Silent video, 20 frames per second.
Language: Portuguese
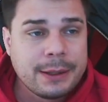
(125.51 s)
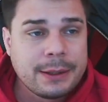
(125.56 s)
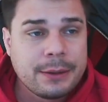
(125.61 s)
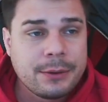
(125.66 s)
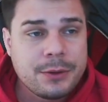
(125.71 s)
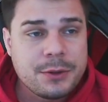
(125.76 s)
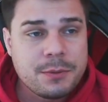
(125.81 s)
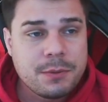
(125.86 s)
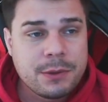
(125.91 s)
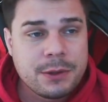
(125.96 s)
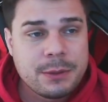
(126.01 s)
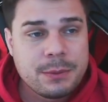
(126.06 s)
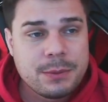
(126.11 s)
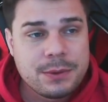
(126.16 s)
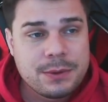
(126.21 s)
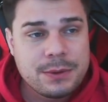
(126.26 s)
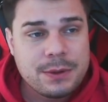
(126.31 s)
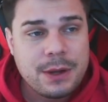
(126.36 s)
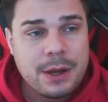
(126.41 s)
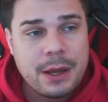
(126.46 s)
Então nós
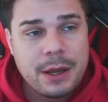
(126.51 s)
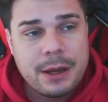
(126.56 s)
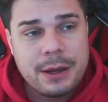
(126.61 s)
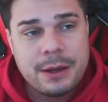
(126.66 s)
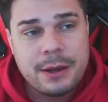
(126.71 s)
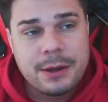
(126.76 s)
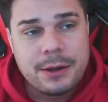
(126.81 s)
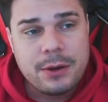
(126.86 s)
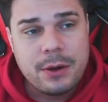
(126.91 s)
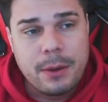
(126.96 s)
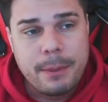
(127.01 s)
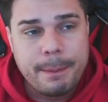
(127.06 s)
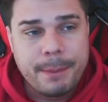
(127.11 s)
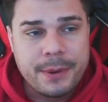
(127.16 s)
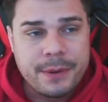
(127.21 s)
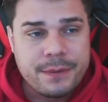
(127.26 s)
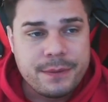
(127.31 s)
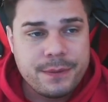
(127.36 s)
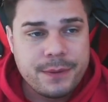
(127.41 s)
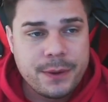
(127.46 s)
podemos ir aqui, ó,
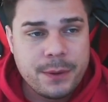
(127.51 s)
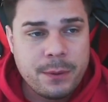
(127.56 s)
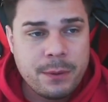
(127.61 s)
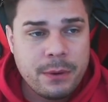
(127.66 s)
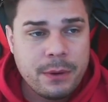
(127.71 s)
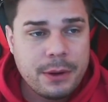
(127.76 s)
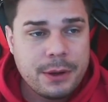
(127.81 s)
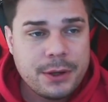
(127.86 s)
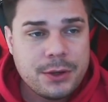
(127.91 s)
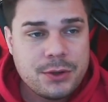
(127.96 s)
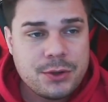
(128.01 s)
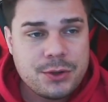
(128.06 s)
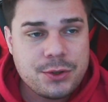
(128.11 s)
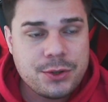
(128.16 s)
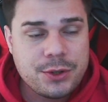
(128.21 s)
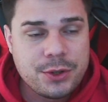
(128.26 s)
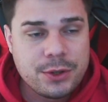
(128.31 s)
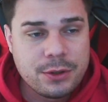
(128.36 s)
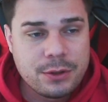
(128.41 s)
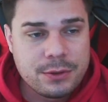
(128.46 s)
perfil,
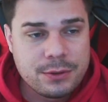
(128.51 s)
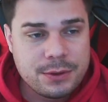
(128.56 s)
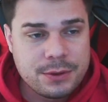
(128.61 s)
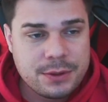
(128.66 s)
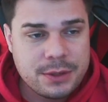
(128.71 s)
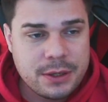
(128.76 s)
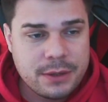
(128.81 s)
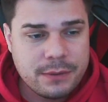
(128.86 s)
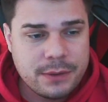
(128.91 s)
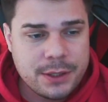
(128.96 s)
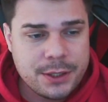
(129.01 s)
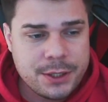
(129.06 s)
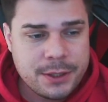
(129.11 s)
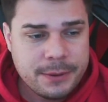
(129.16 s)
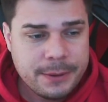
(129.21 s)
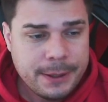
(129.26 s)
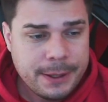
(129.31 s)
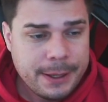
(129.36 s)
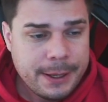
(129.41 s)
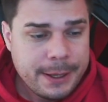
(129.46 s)
estilos de cerveja,
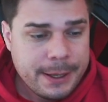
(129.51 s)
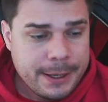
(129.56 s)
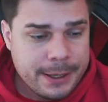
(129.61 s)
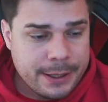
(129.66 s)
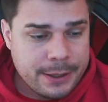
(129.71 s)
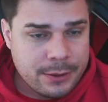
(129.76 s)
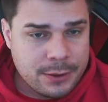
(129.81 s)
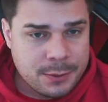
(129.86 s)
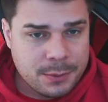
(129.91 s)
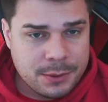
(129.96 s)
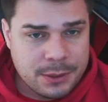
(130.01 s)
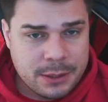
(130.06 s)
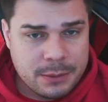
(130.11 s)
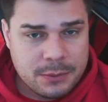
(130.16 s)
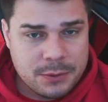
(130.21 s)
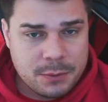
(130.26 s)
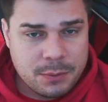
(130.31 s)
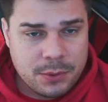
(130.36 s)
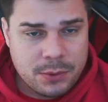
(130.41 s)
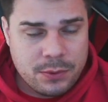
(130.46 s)
e nós
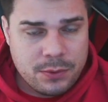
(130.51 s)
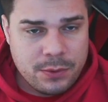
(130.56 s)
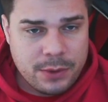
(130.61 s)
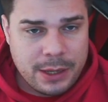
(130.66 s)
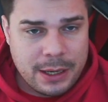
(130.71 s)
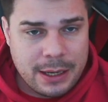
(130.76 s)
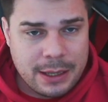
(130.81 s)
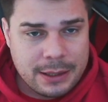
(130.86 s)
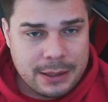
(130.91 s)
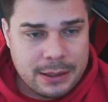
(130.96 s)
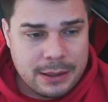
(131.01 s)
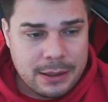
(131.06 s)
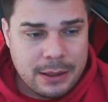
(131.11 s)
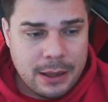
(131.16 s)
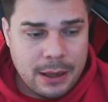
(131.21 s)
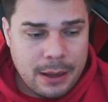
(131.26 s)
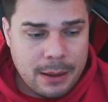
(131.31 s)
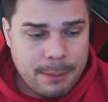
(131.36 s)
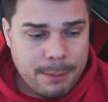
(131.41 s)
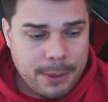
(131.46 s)
podemos procurar aqui
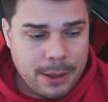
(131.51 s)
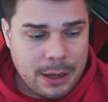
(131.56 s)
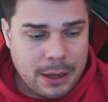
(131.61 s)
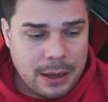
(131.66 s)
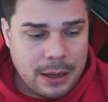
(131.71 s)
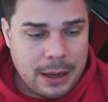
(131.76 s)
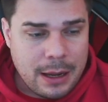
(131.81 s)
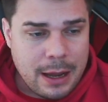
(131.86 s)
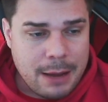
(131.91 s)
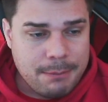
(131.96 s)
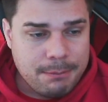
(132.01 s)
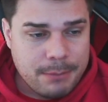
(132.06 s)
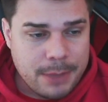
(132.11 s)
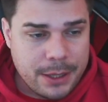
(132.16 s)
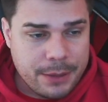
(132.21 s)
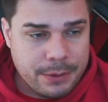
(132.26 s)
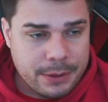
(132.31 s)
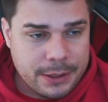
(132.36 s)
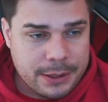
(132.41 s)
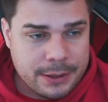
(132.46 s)
pela
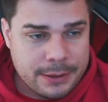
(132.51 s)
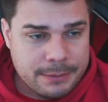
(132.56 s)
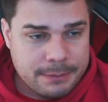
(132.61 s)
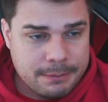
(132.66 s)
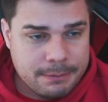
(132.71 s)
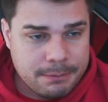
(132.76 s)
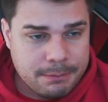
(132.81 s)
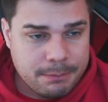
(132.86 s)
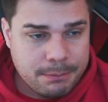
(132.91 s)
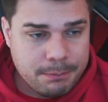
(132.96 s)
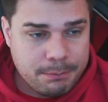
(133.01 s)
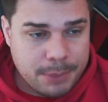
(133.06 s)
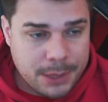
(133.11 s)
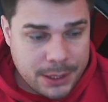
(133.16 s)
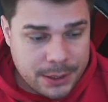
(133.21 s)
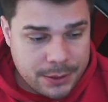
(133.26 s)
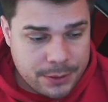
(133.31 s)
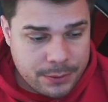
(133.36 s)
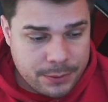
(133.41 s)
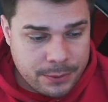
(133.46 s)
American
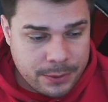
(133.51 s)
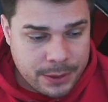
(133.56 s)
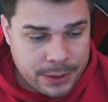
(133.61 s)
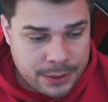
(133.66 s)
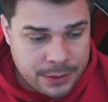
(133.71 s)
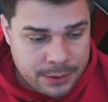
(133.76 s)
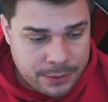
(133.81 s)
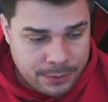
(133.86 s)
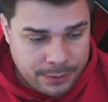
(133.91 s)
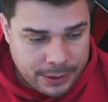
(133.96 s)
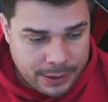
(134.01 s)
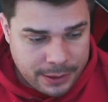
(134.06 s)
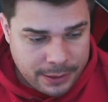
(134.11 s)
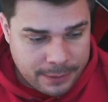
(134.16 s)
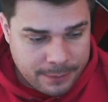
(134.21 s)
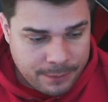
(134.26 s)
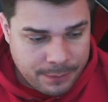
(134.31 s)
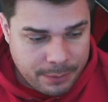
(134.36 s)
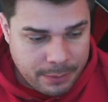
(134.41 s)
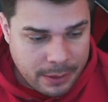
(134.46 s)
Pale Ale,
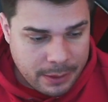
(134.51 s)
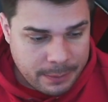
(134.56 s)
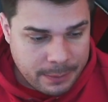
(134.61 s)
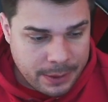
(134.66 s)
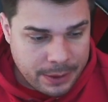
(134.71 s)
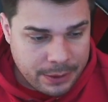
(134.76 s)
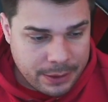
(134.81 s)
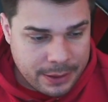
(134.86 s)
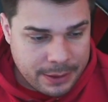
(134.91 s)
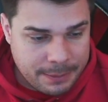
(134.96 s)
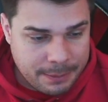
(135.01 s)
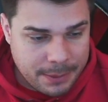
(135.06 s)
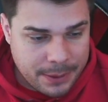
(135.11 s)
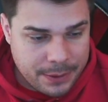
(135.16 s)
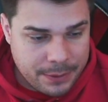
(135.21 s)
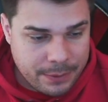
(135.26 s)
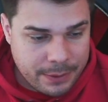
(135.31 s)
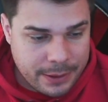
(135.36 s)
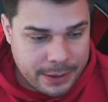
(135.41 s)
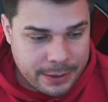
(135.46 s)
né? American
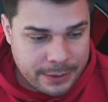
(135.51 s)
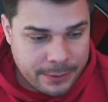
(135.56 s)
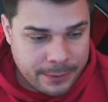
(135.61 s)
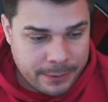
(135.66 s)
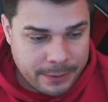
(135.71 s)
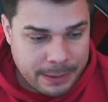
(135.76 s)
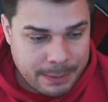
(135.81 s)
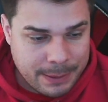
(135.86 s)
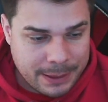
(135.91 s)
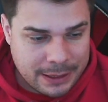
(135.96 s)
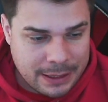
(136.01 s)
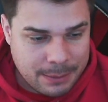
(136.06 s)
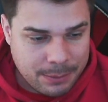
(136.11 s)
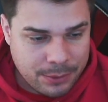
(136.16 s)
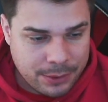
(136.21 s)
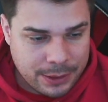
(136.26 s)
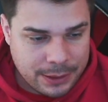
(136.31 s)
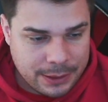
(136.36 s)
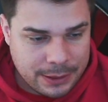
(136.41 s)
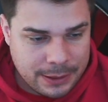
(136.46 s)
Pale Ale é para estar tá
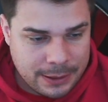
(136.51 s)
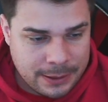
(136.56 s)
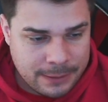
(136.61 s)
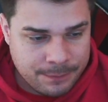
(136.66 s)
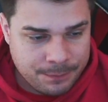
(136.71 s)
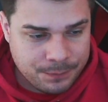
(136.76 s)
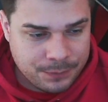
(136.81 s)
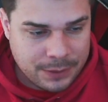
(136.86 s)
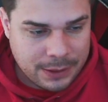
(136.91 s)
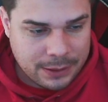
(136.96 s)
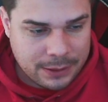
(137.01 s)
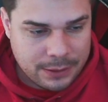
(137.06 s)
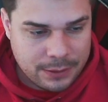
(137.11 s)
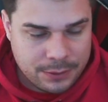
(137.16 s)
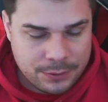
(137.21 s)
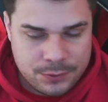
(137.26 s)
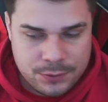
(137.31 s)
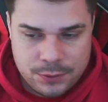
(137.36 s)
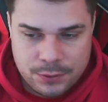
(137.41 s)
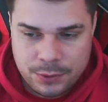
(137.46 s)
por aqui, tá aqui,
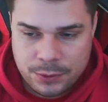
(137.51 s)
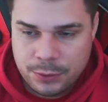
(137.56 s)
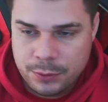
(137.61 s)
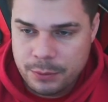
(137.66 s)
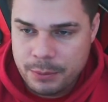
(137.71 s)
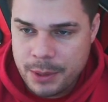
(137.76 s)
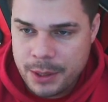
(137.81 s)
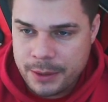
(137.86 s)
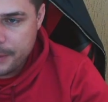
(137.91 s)
ó, 18B.